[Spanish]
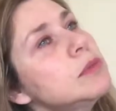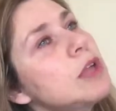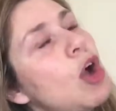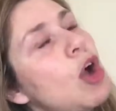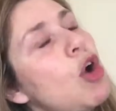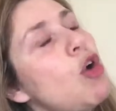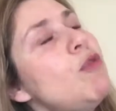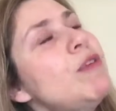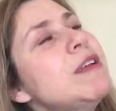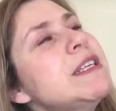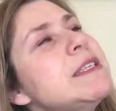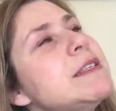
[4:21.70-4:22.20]

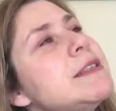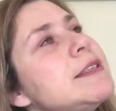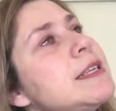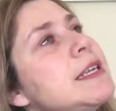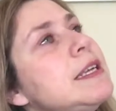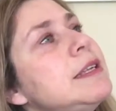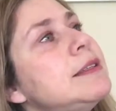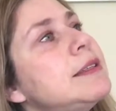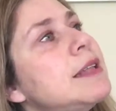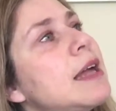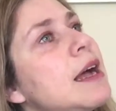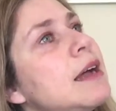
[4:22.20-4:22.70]
Una
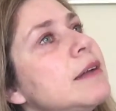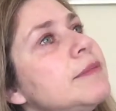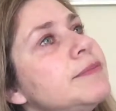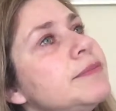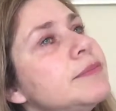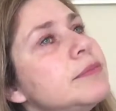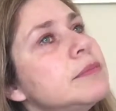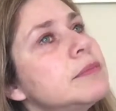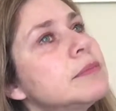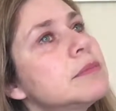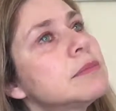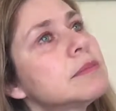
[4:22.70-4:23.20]

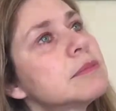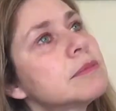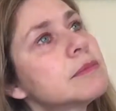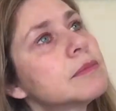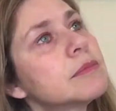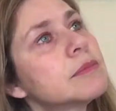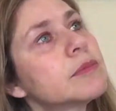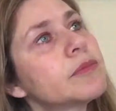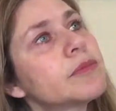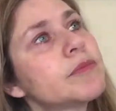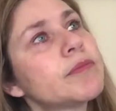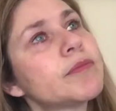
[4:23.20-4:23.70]
jovencita
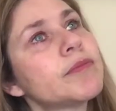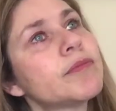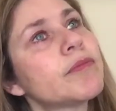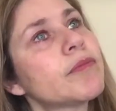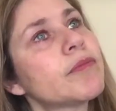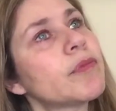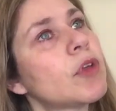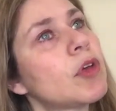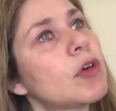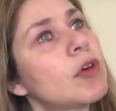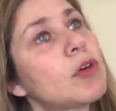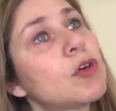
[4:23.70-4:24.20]

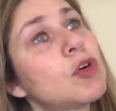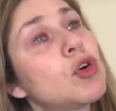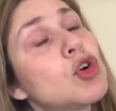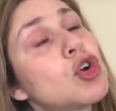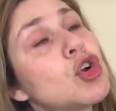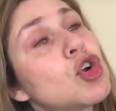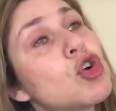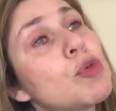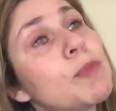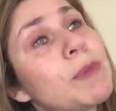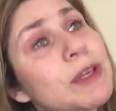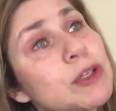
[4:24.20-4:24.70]

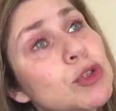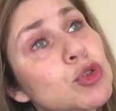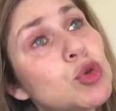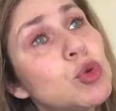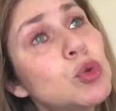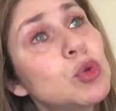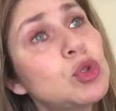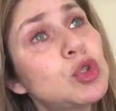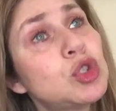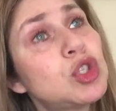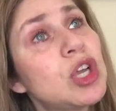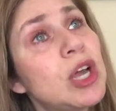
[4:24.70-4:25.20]
con ropa
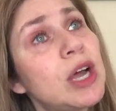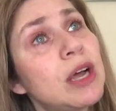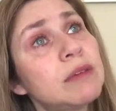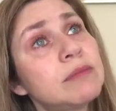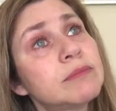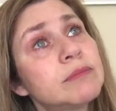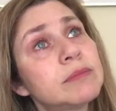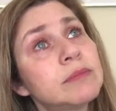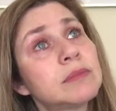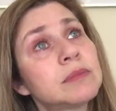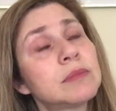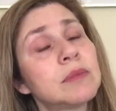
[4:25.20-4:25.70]

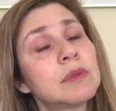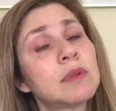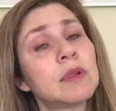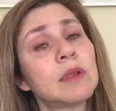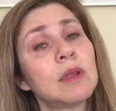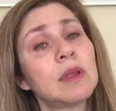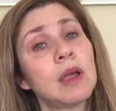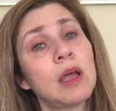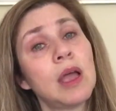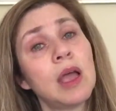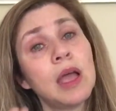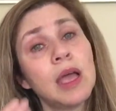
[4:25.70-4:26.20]
sucia
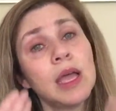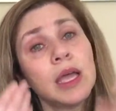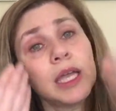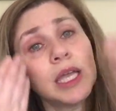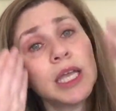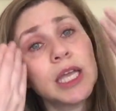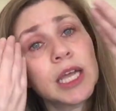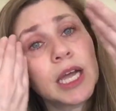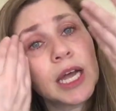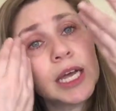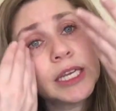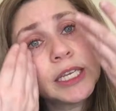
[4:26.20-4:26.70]

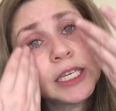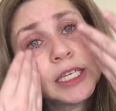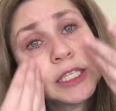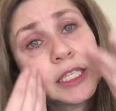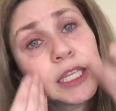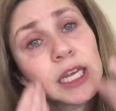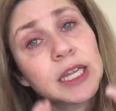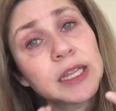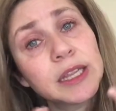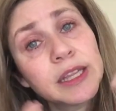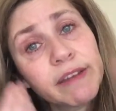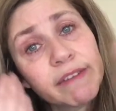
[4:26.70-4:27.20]
y
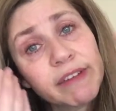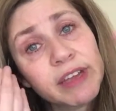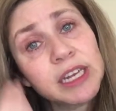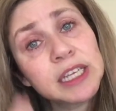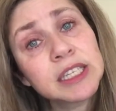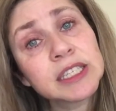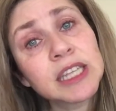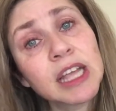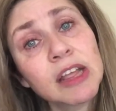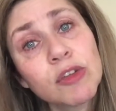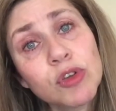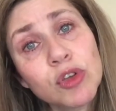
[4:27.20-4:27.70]
carita de haber
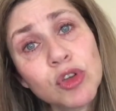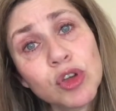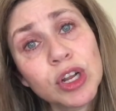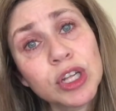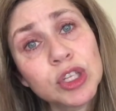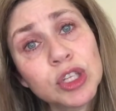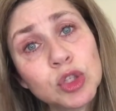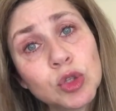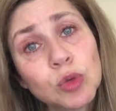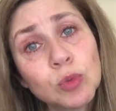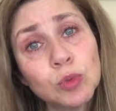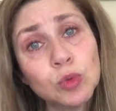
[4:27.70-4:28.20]
estado
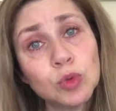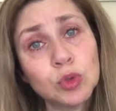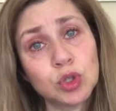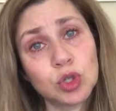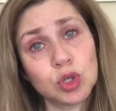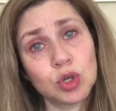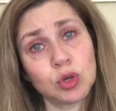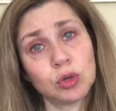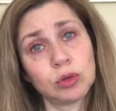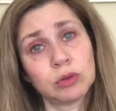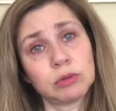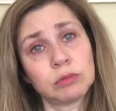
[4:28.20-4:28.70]
llorando
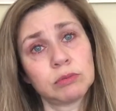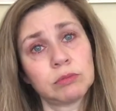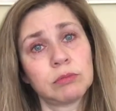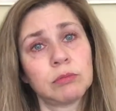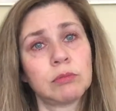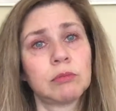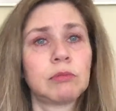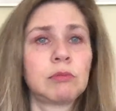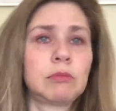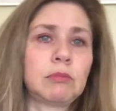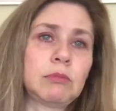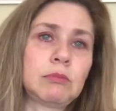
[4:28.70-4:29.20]
mucho.
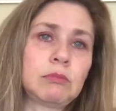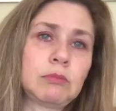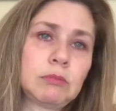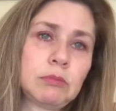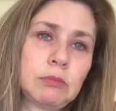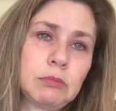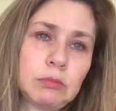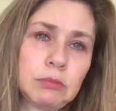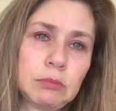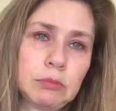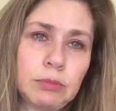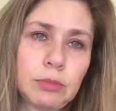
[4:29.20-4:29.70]

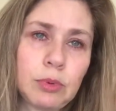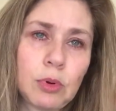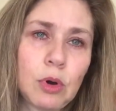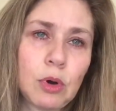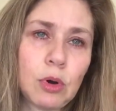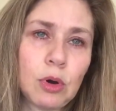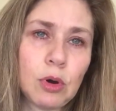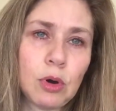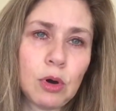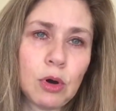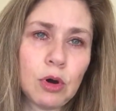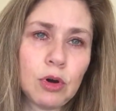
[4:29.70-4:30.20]

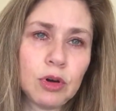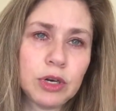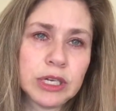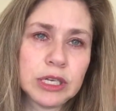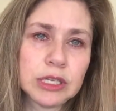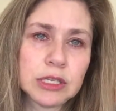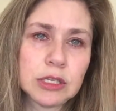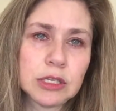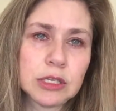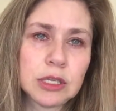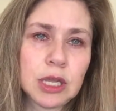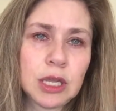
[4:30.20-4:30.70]

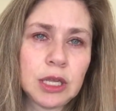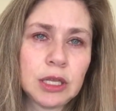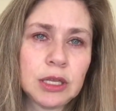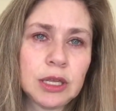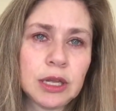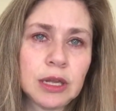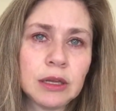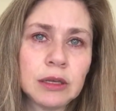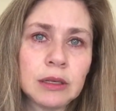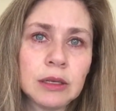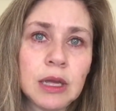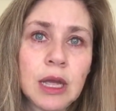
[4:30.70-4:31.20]

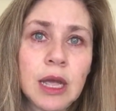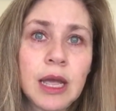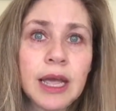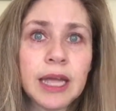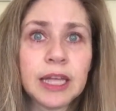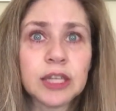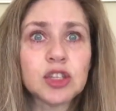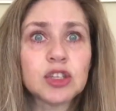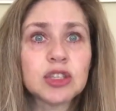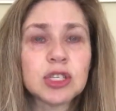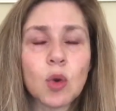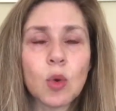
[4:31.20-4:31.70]
Pobrecita.
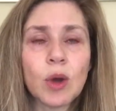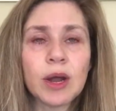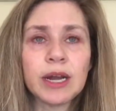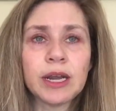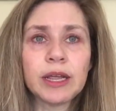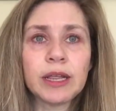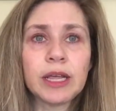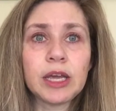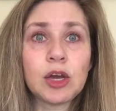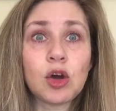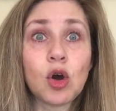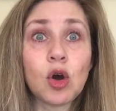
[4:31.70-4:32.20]
Entonces Juan
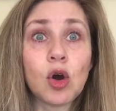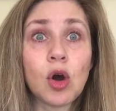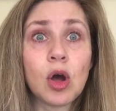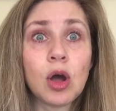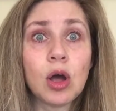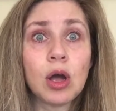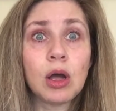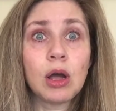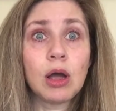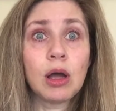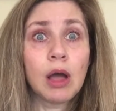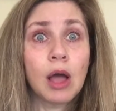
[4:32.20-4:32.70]
le dijo,
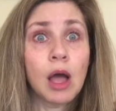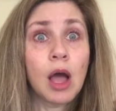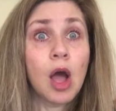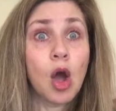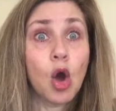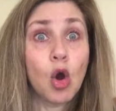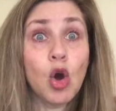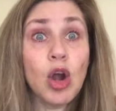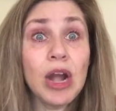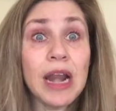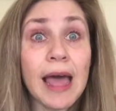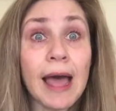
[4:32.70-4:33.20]

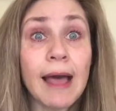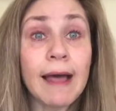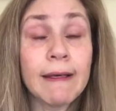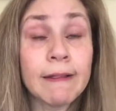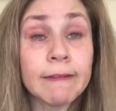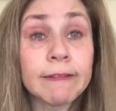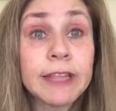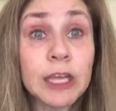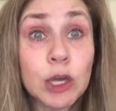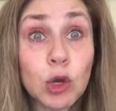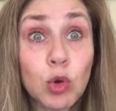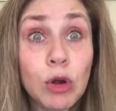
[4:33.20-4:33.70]
Hola,
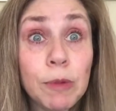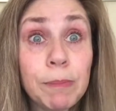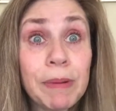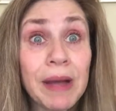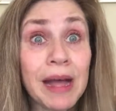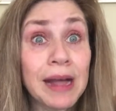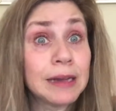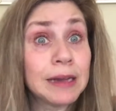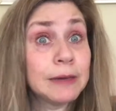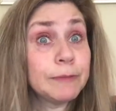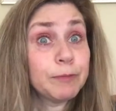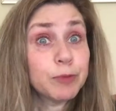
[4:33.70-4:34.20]

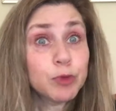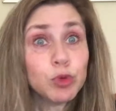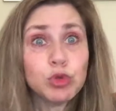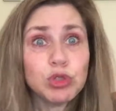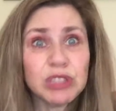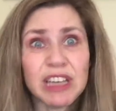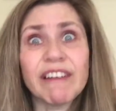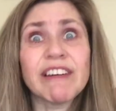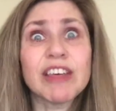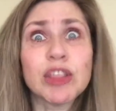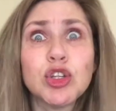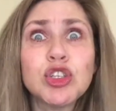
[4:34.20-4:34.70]
disculpa, ¿tú
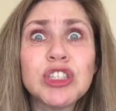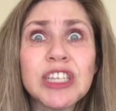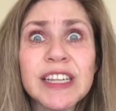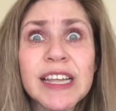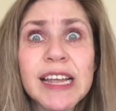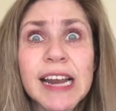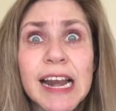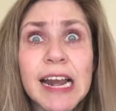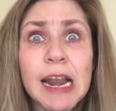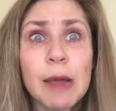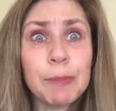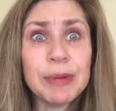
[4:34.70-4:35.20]
sabes dónde
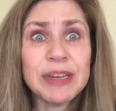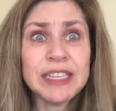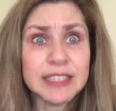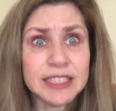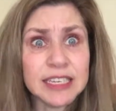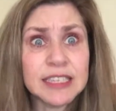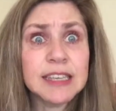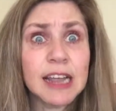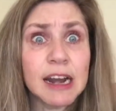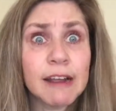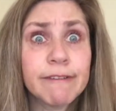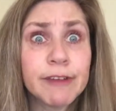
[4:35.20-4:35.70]
estarán las
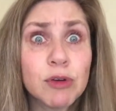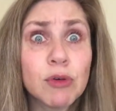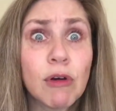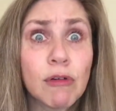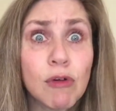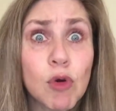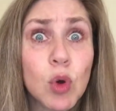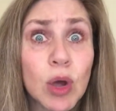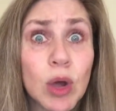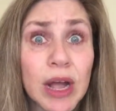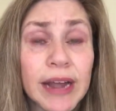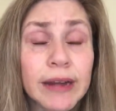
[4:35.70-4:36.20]
princesas? Las vengo
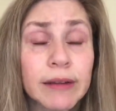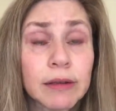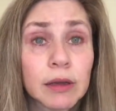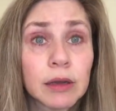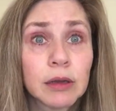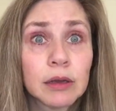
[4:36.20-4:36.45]
a buscar.